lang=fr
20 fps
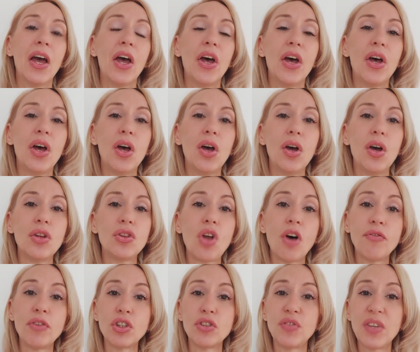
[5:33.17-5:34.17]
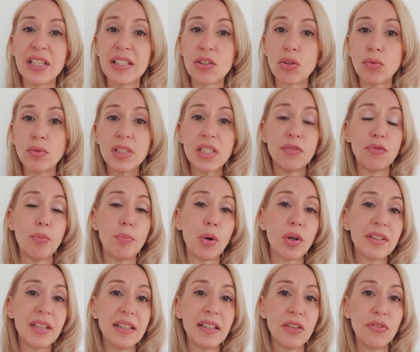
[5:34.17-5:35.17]
Euh, dans votre veston, si vous
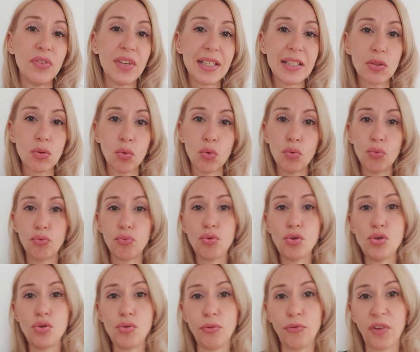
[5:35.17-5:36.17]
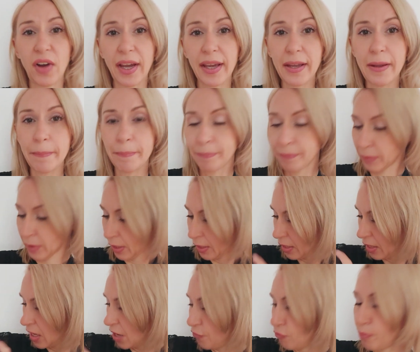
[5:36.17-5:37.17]
portez des vestons, vous l'ouvrez
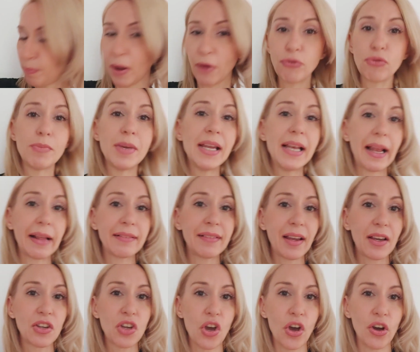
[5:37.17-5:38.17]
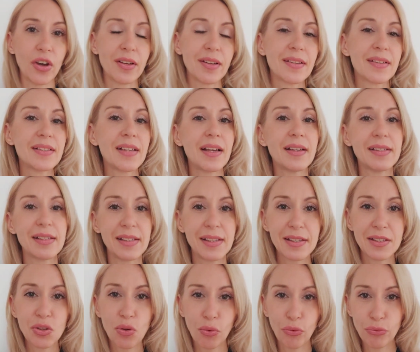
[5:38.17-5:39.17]
et vous parfumez l'intérieur. Ça, c'est
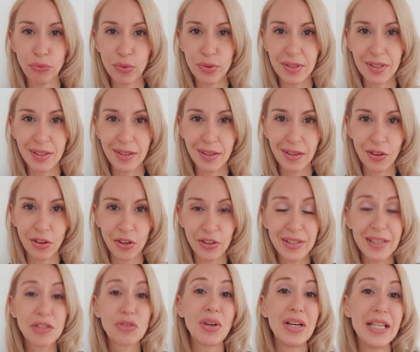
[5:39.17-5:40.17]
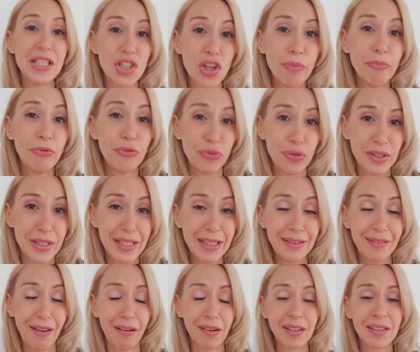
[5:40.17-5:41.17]
ce qu'on faisait, euh, c'est ce que les hommes faisaient
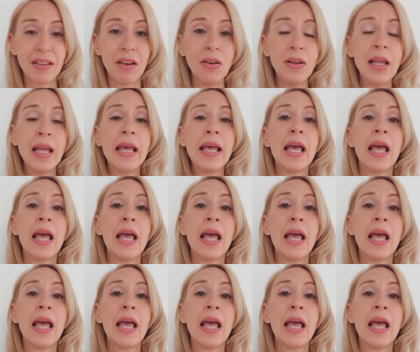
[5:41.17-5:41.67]
dans le temps.